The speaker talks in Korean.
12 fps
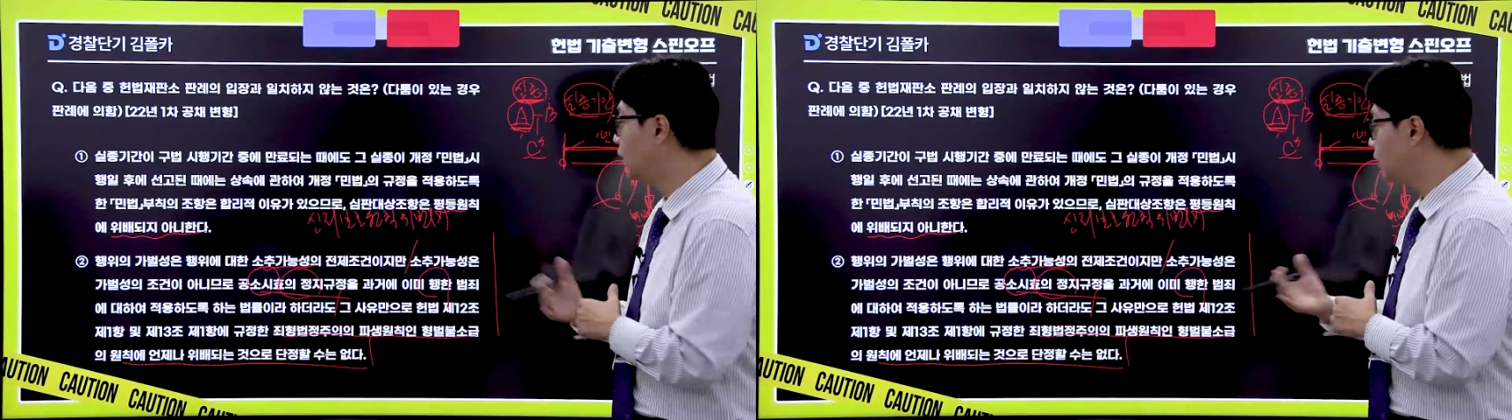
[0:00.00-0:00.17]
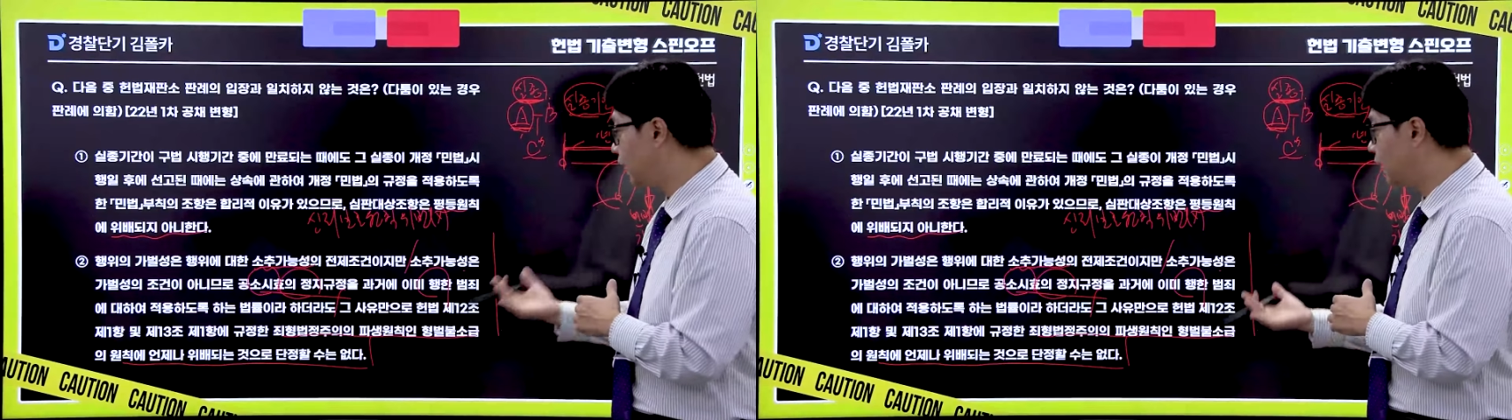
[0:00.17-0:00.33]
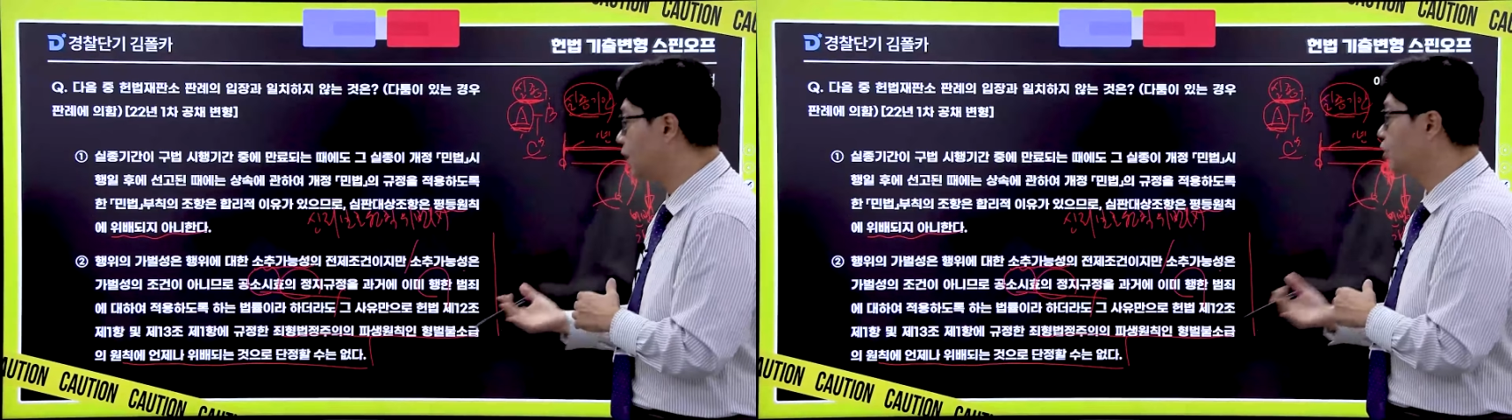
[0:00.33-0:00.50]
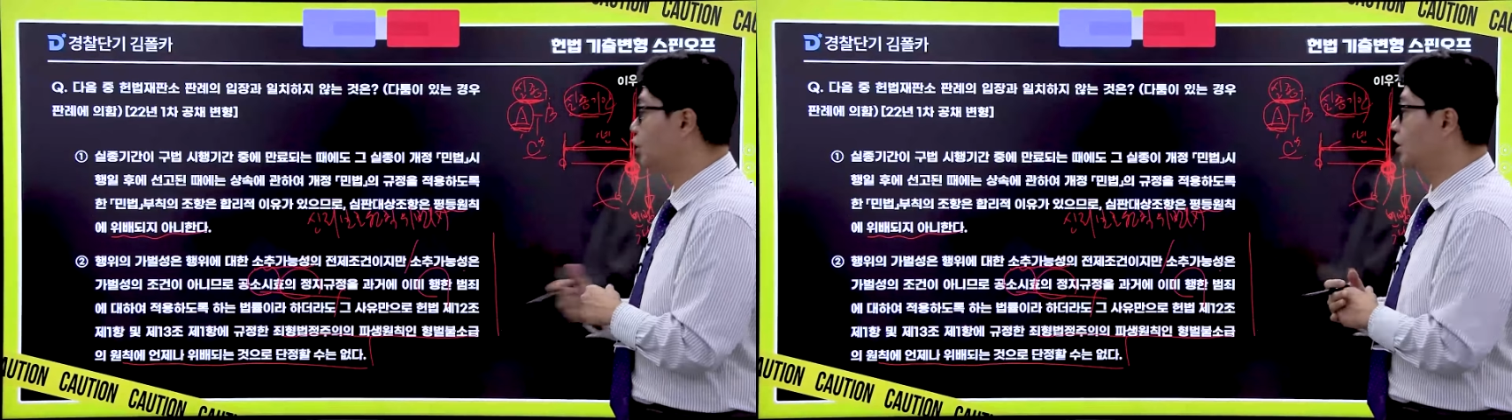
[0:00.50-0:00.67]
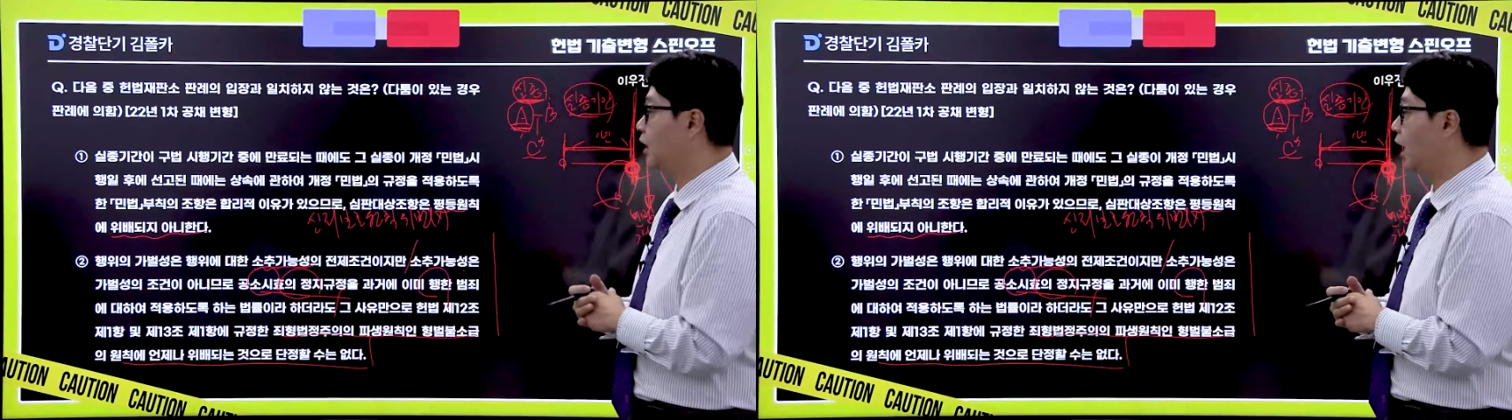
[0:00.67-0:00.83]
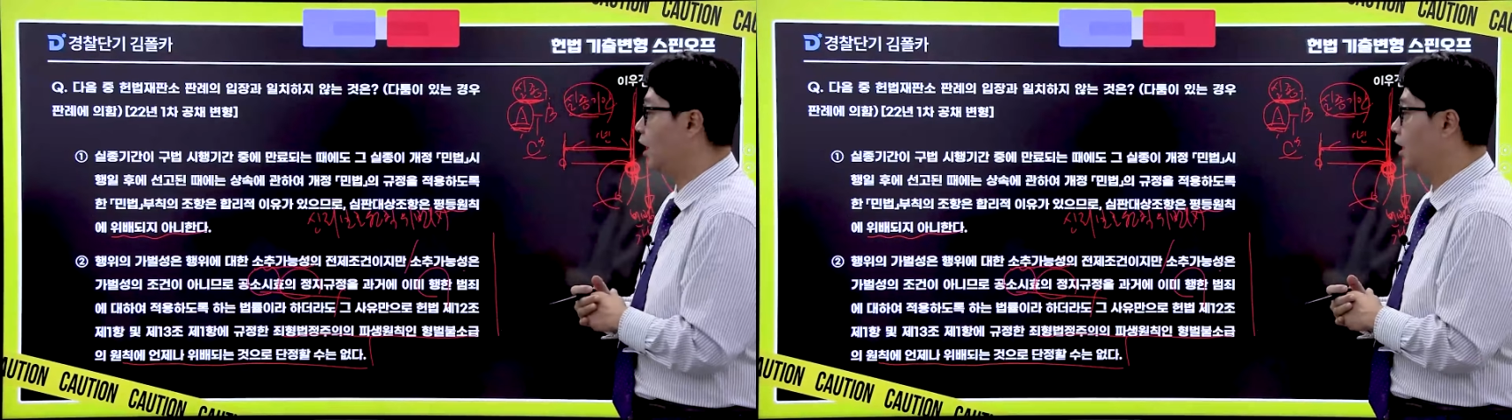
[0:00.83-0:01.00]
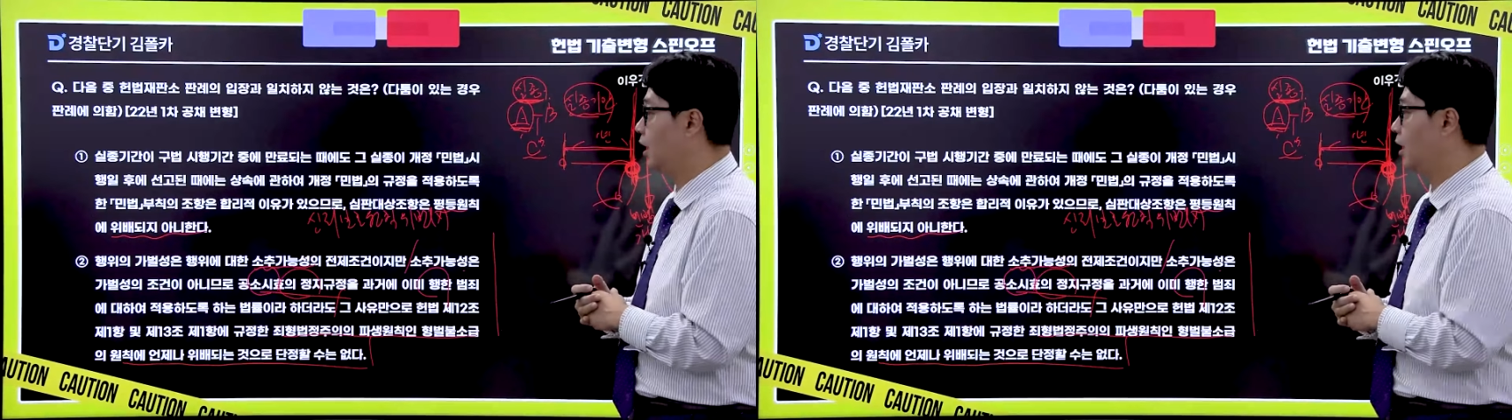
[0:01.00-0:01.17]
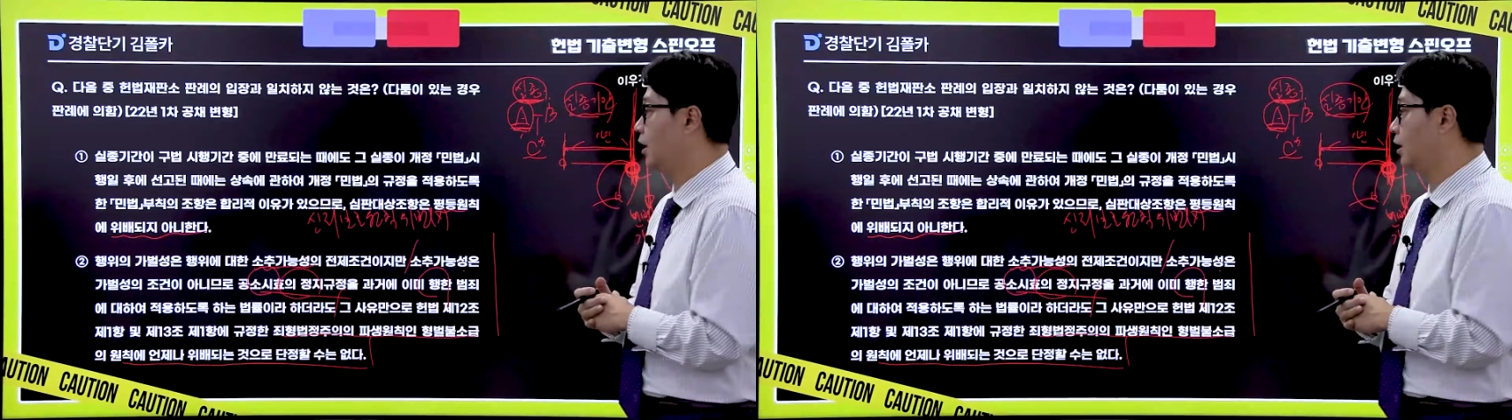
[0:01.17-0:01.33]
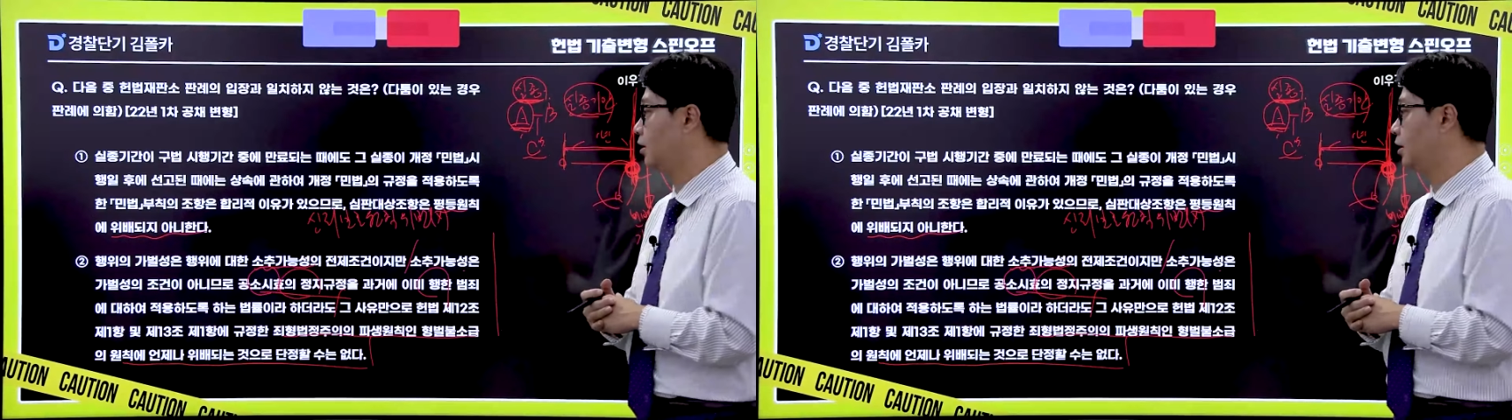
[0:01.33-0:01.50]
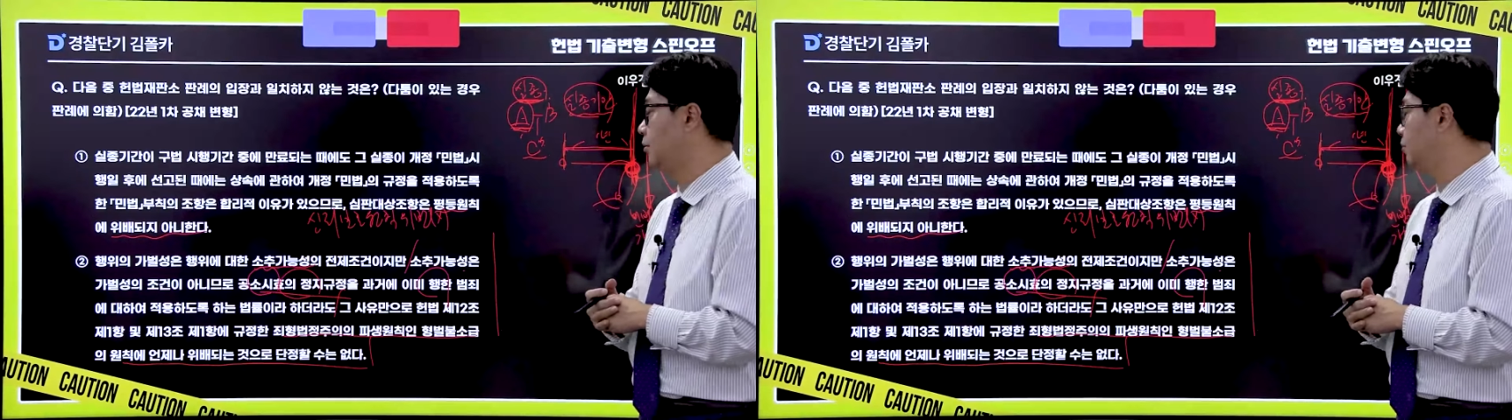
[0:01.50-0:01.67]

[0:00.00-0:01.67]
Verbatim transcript: 생길 수 있다라는 걸